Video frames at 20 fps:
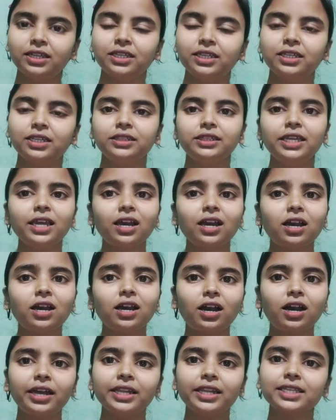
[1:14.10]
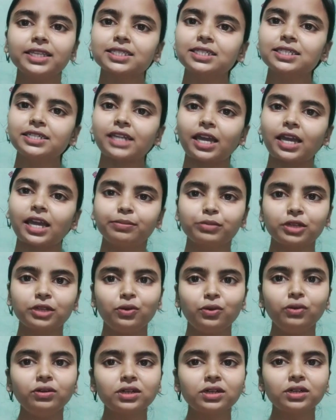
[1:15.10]
ये हर स्किन टाइप के
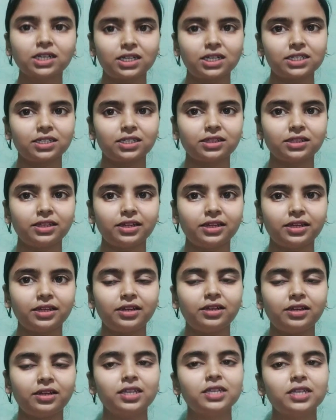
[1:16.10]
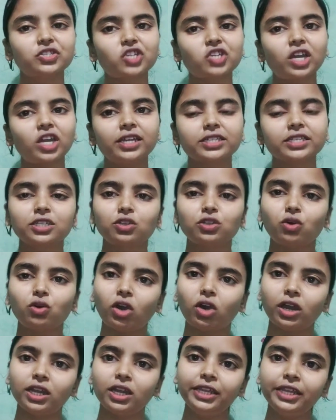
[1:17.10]
लोग कर सकते हैं चाहे स्किन
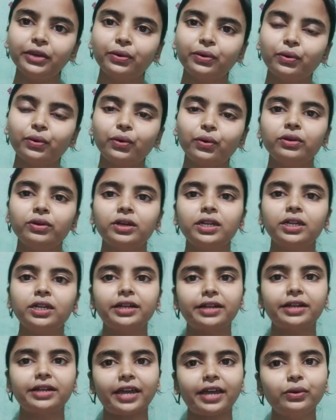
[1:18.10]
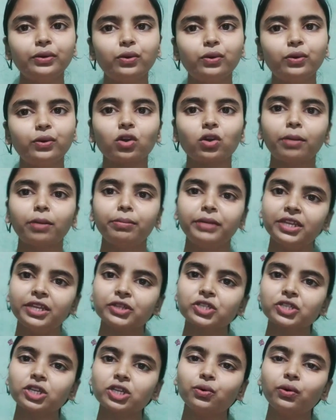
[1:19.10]
ऑयली हो ड्राई हो
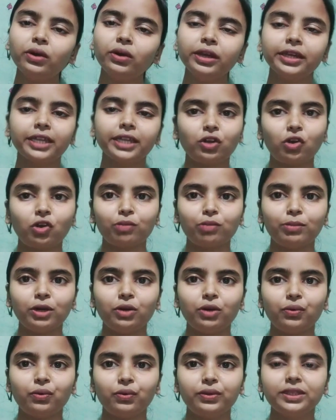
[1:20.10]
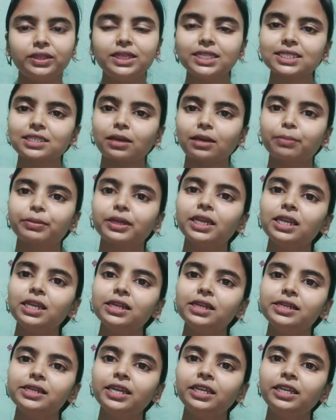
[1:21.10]
कम्बिनेशन हो या नॉर्मल हो ये सबके लिए
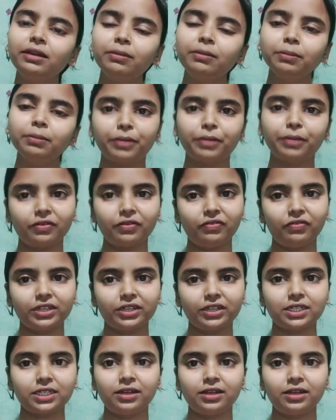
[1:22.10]
ही परफेक्ट है